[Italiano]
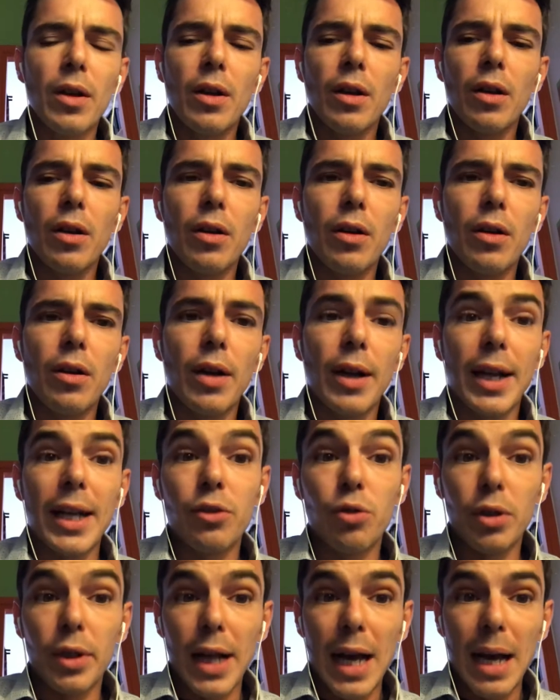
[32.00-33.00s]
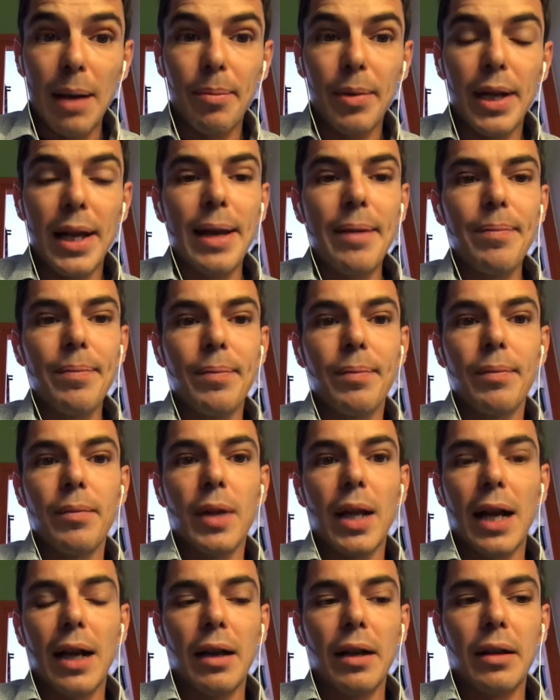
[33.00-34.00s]
eh, reso inabile mh, mm,
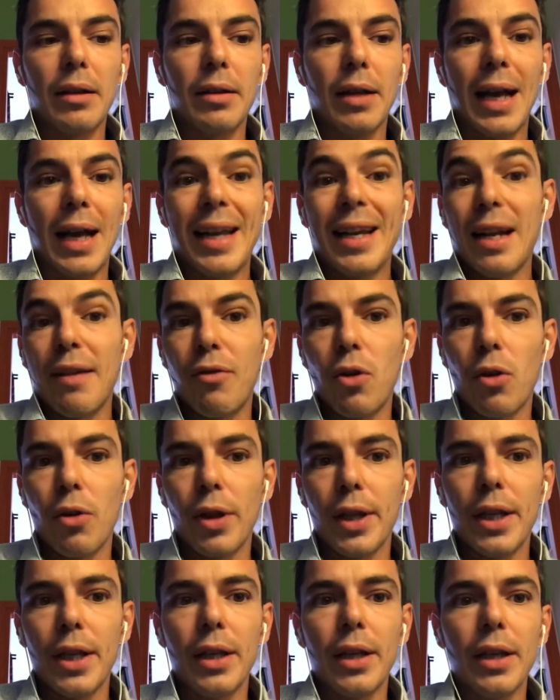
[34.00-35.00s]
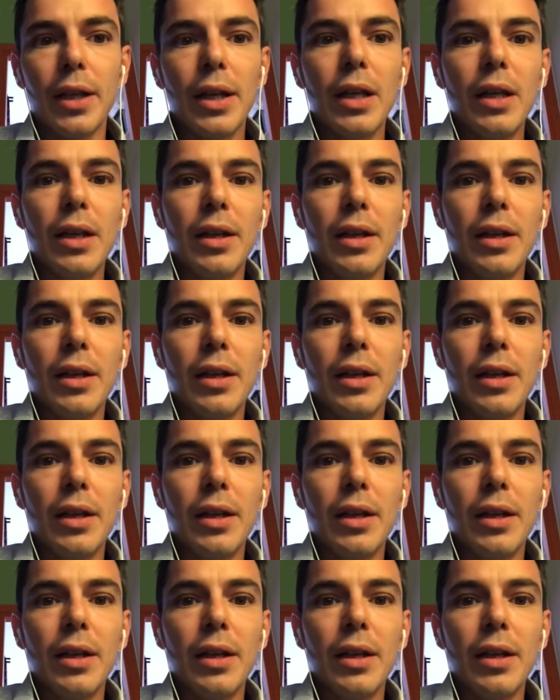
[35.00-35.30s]
ai lavori